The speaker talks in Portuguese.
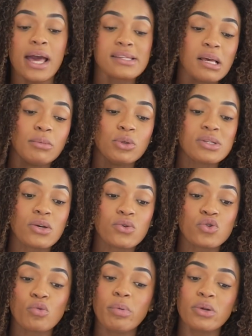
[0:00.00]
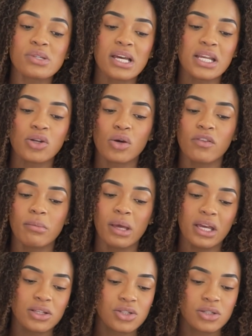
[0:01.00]
Essa blusa eu super usaria
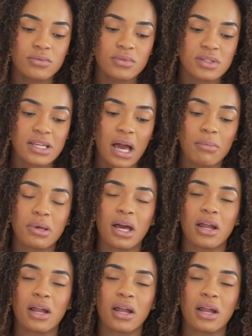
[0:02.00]
novamente, sabe?